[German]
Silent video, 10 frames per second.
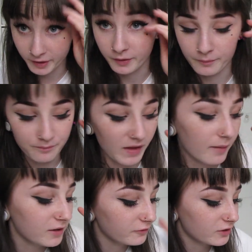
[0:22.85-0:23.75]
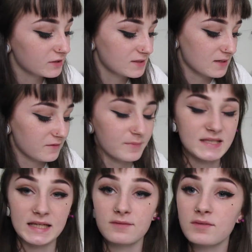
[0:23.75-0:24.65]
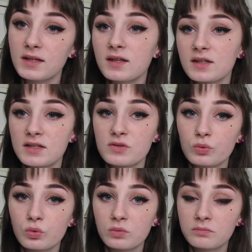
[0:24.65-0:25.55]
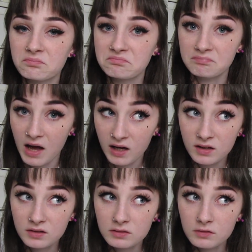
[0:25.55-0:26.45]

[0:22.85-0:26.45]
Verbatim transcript: Ähm, aber ich wollte euch jetzt einfach mal zeigen, wie ich das so mache